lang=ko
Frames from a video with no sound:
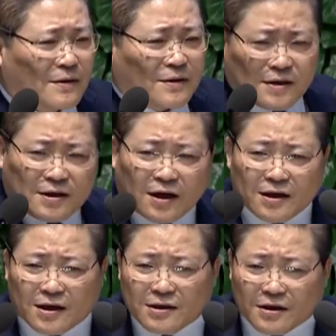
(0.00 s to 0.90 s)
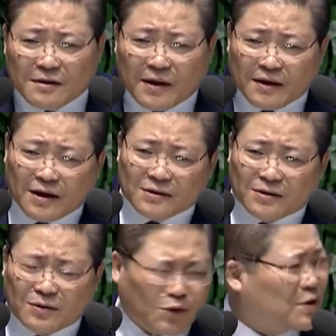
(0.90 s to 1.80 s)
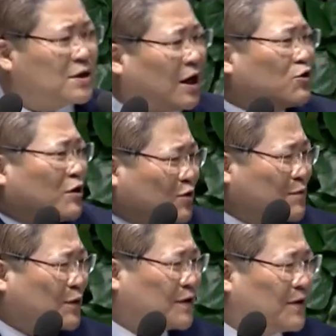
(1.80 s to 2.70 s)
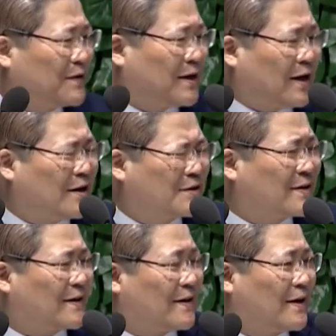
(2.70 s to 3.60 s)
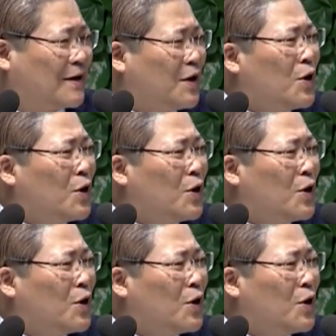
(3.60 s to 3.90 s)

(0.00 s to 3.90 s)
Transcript: 근데 제가 이렇게 정이 많아가지고 너 우리 장로님들 보세요 그냥 어떻게